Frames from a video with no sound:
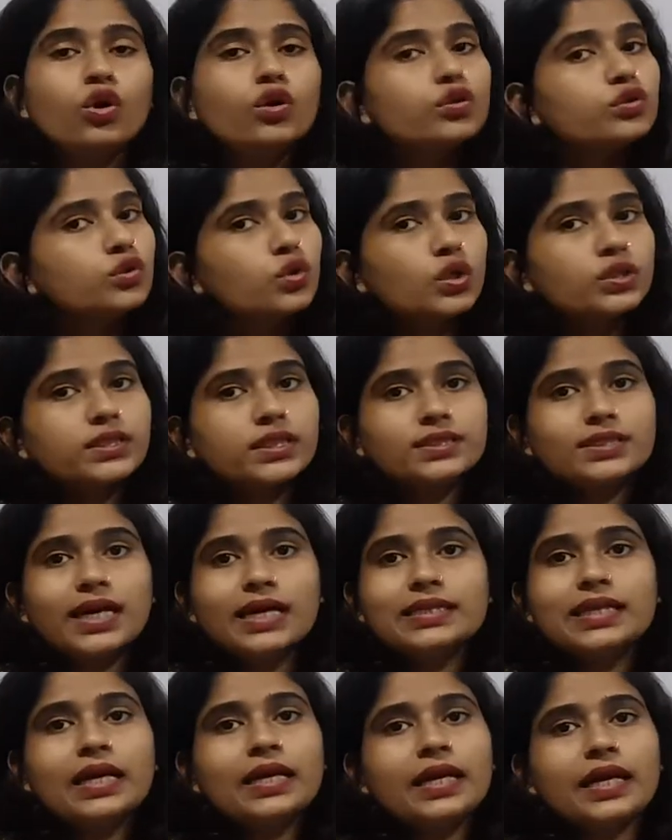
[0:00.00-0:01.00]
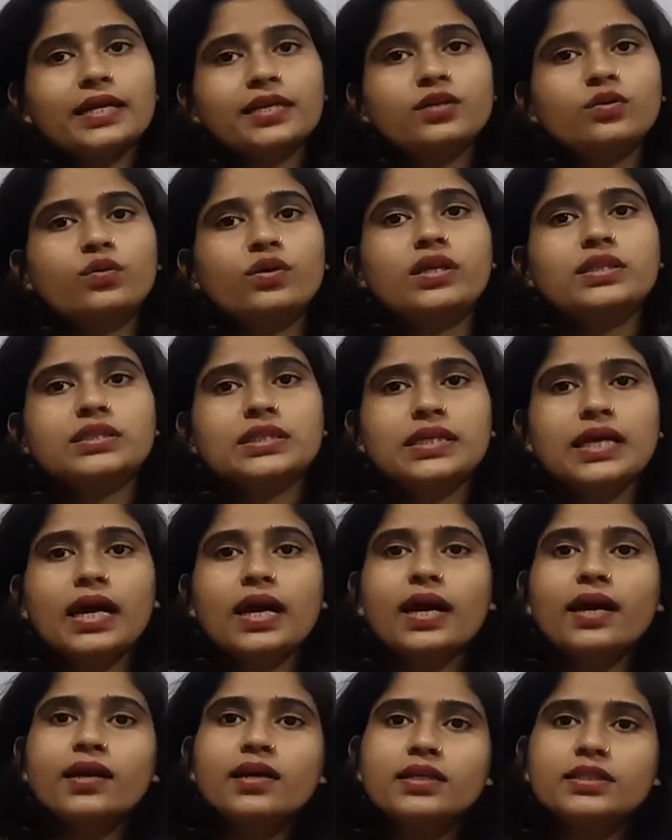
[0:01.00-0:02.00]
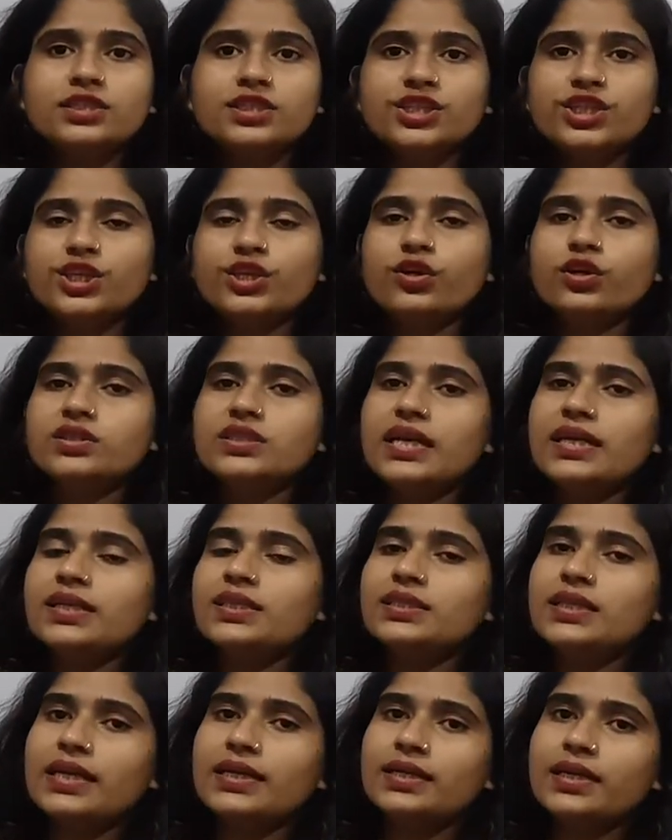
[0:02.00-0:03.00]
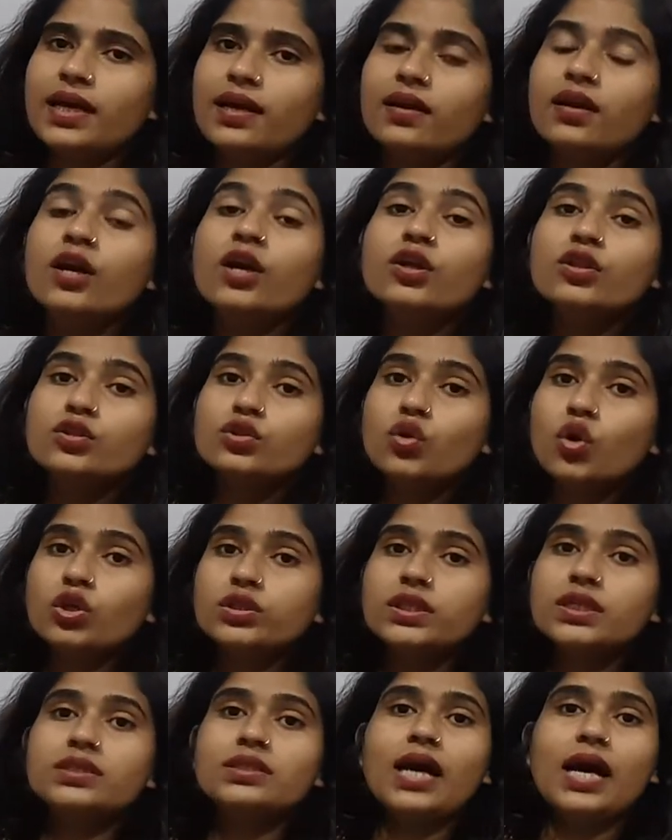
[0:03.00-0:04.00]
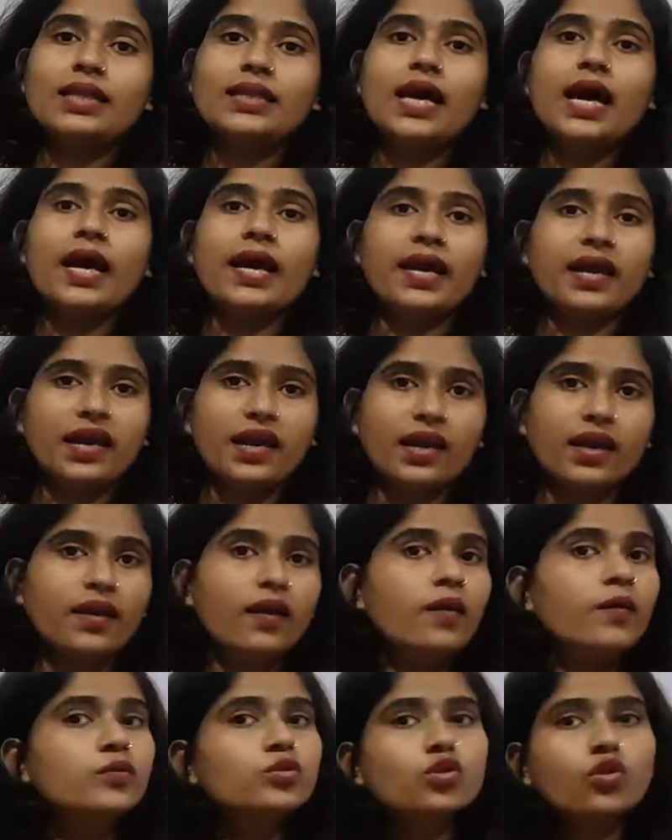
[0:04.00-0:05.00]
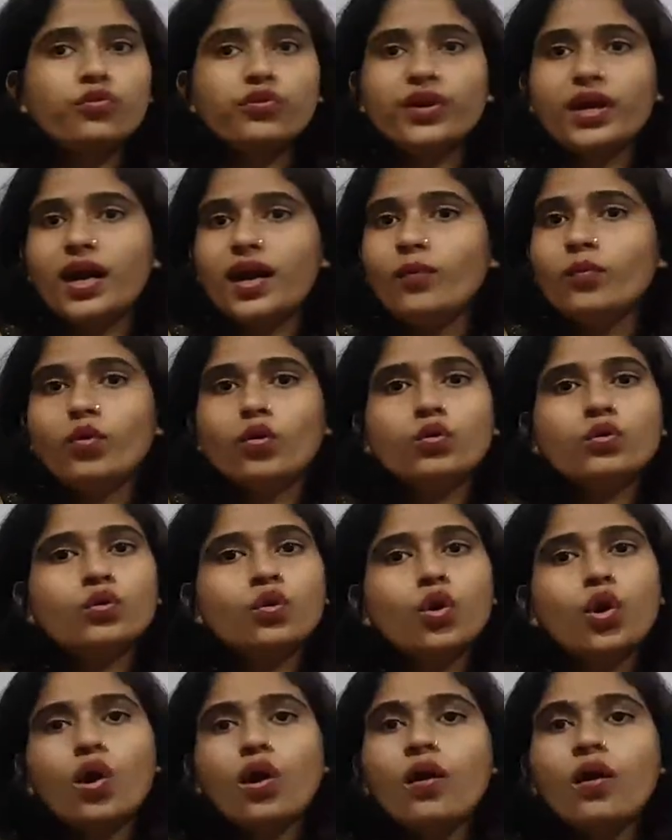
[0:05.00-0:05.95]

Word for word: दो से ज़्यादा नहीं होने चाहिए अगर स्टीरियोजेनिक सेंटर दो से ज़्यादा हैं तो फिर हम उनको